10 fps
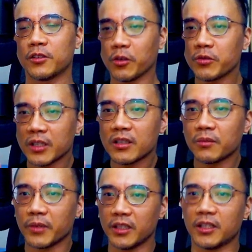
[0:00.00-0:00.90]
中间
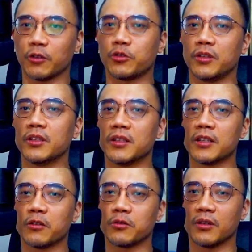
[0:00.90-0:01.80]
这么一小群人
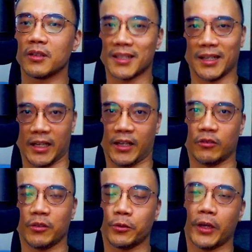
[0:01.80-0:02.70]
叫做 z e l e n n i a
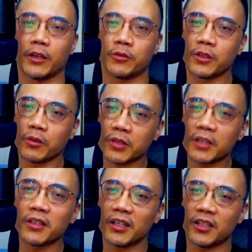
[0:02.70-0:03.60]
l 对不对？所以中
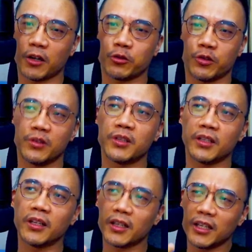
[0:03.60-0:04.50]
间这一小群
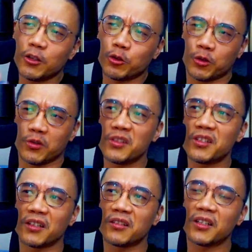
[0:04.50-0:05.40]
人，那个一群
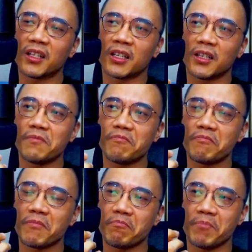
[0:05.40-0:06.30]
人的那个
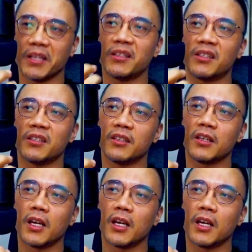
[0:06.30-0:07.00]
名词